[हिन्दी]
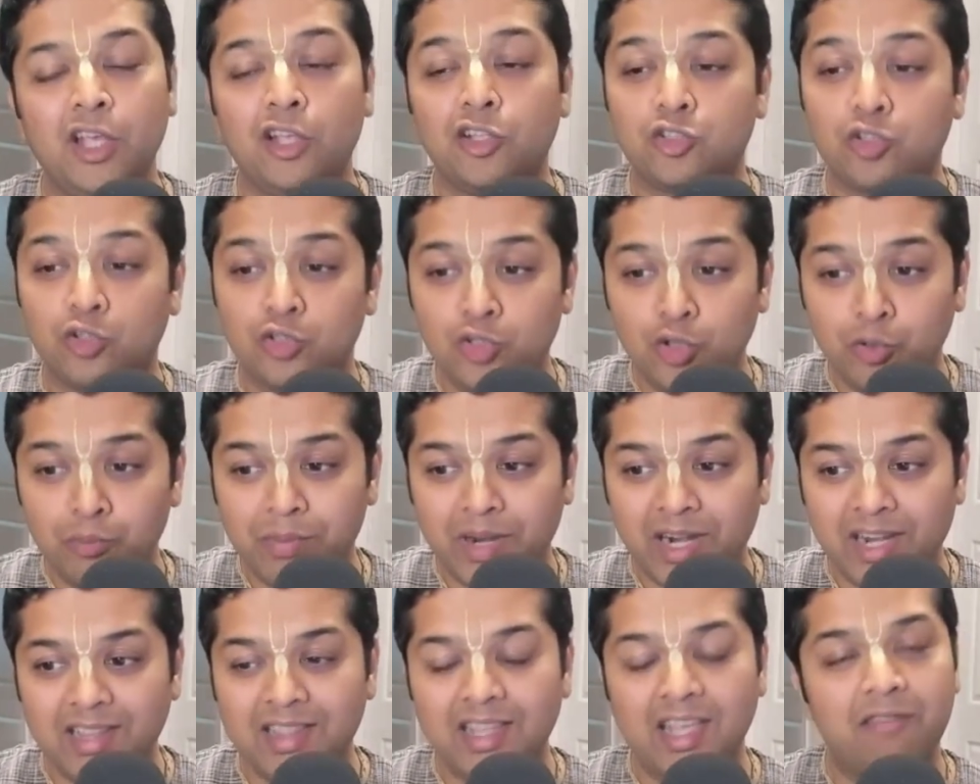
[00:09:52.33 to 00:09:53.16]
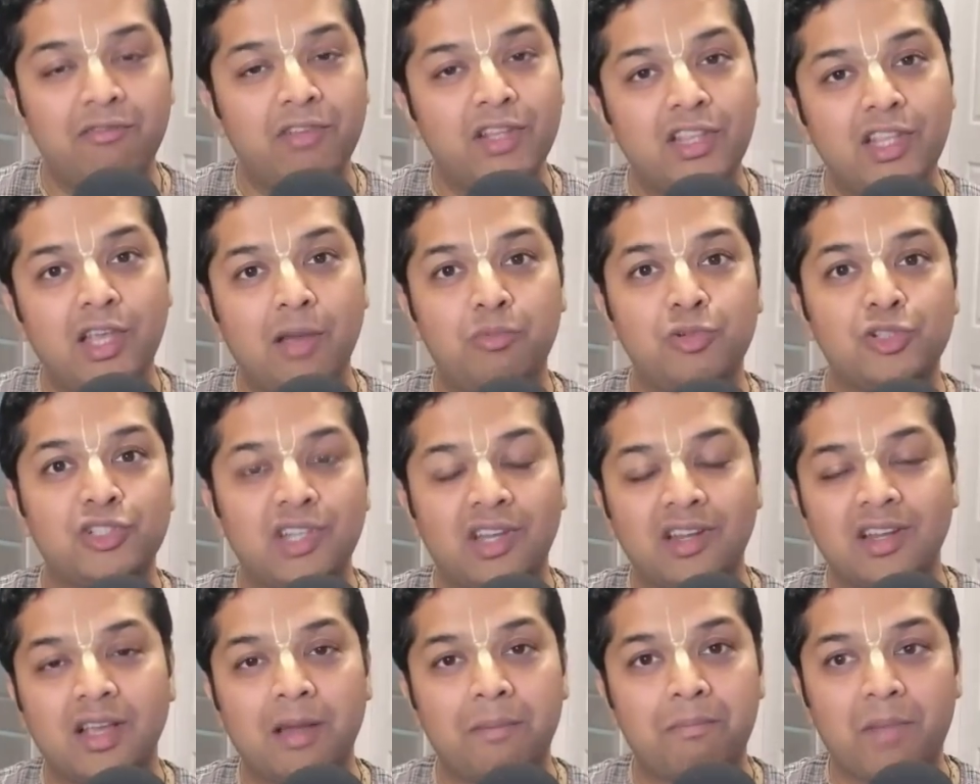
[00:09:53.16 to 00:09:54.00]
तो जो बलदेव
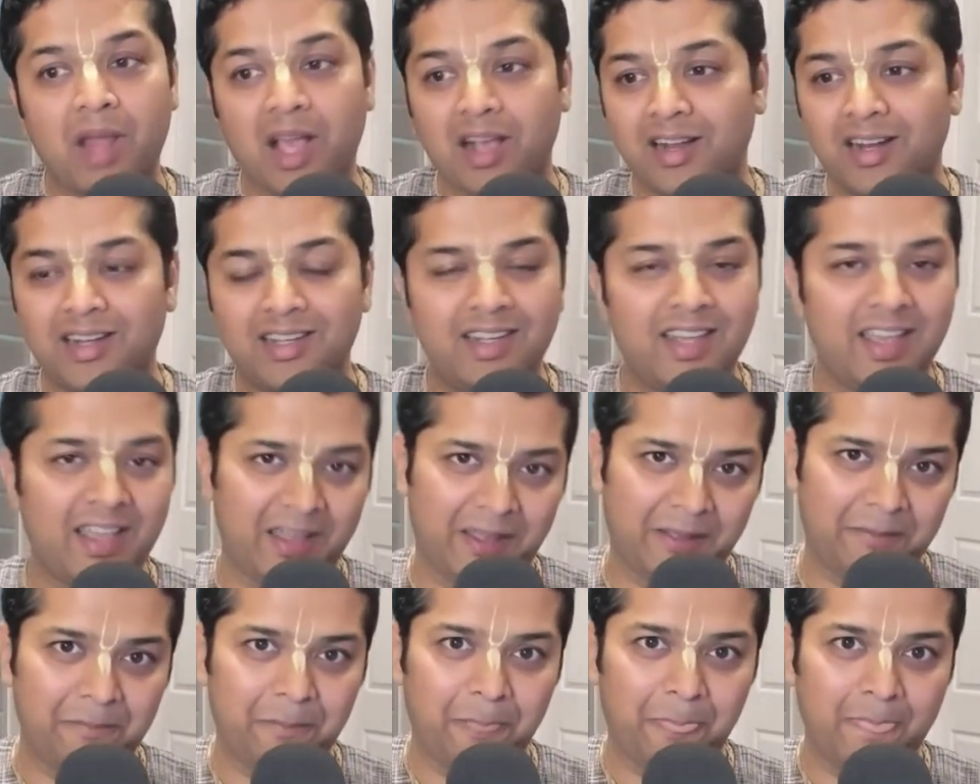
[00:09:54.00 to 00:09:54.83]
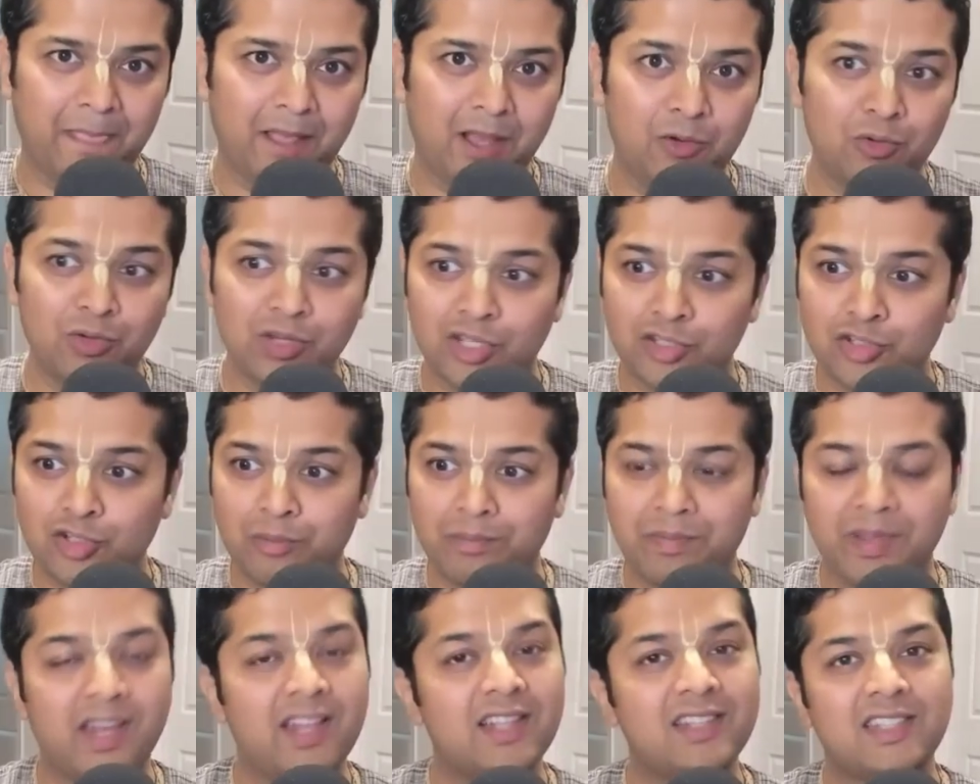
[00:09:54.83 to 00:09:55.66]
विद्याभूषण का प्राकट्य है उनका जो
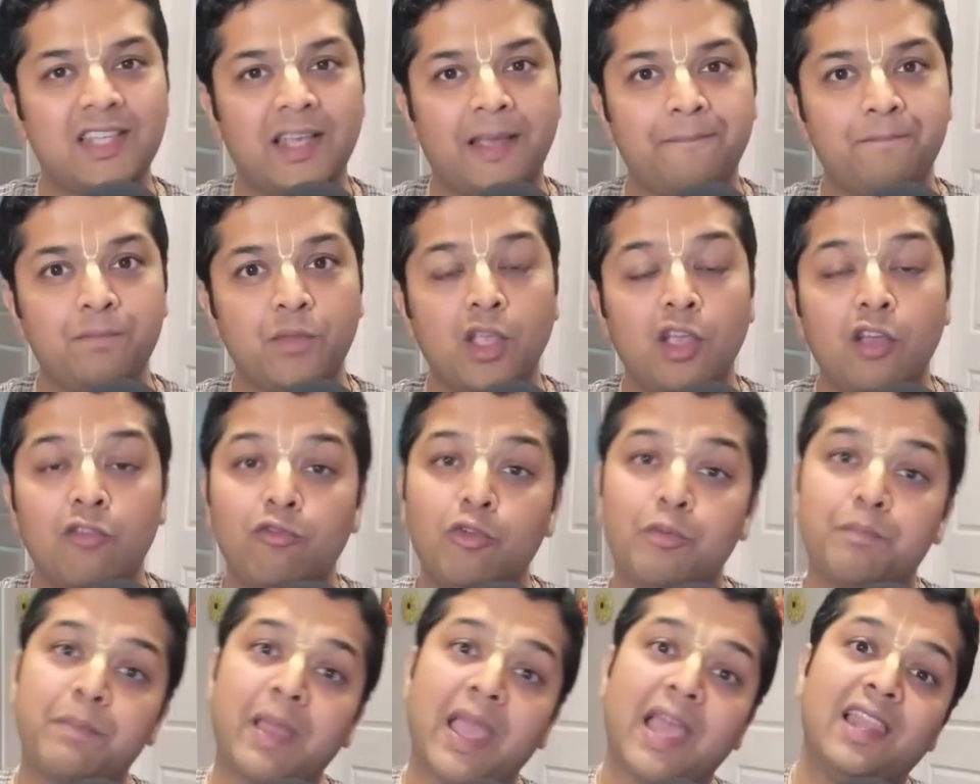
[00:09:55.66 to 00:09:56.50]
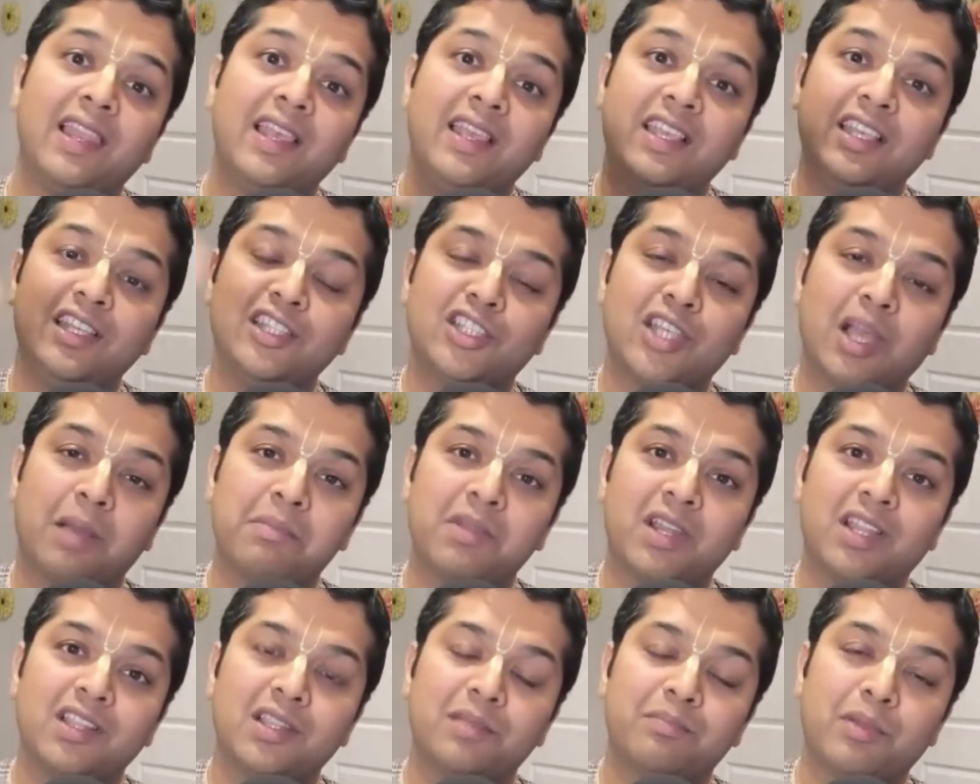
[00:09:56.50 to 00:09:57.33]
पेरेंट्स है वो पहले ही
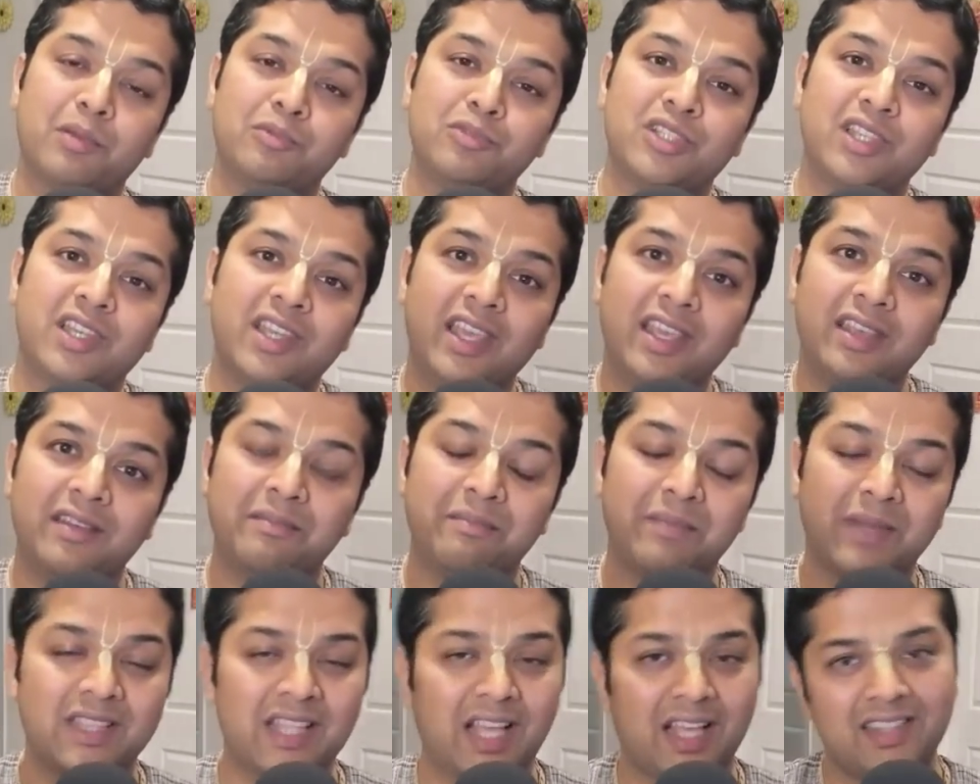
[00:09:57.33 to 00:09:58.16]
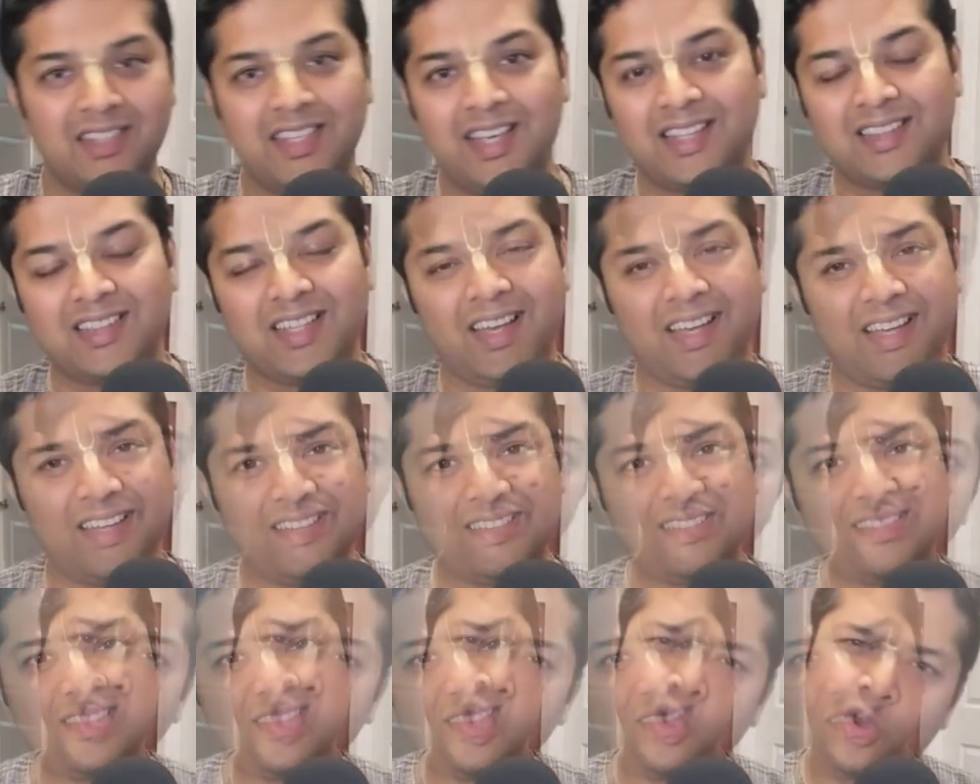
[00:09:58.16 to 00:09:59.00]
श्यामानंद प्रभु जी ने बता दिया था
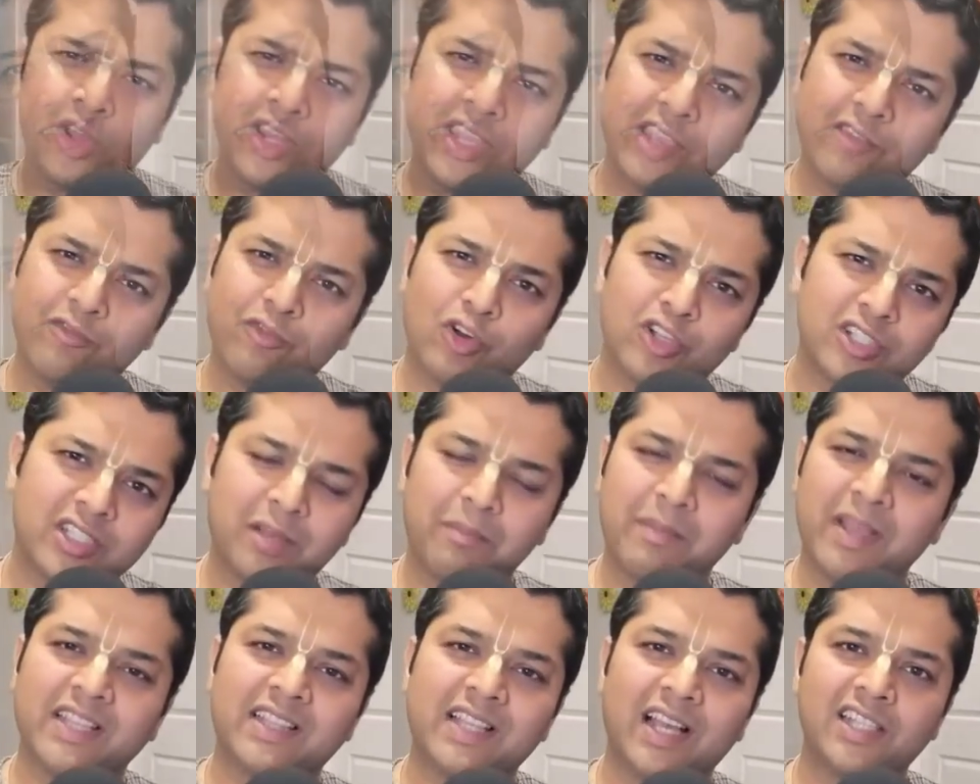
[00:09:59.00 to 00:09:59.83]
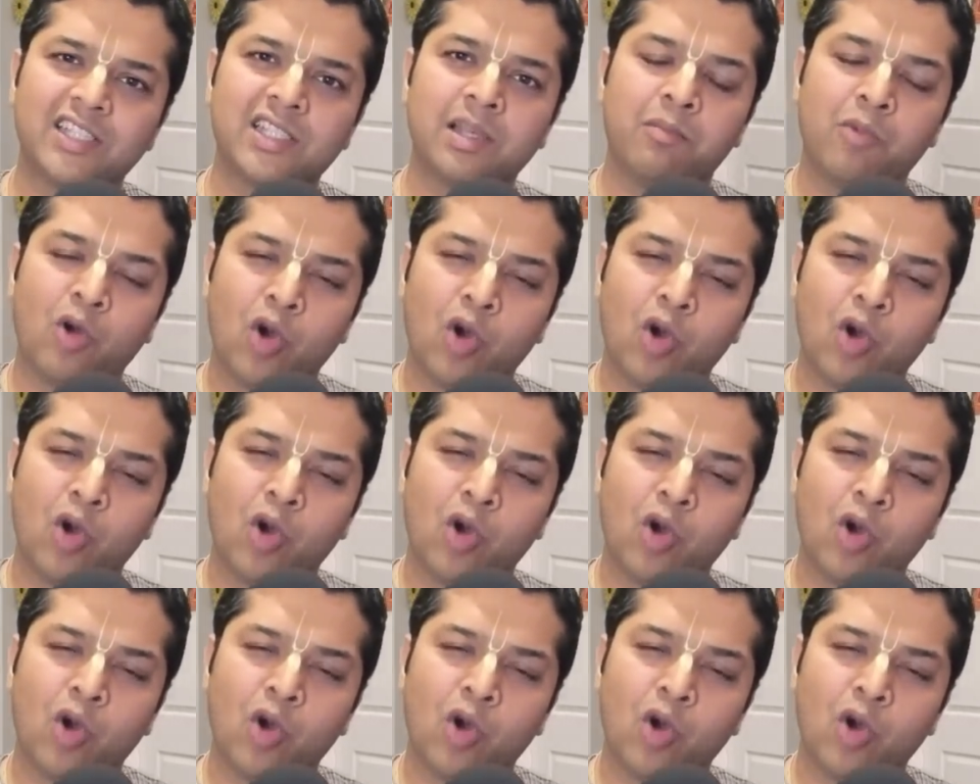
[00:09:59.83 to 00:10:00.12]
और ये वो समय था जब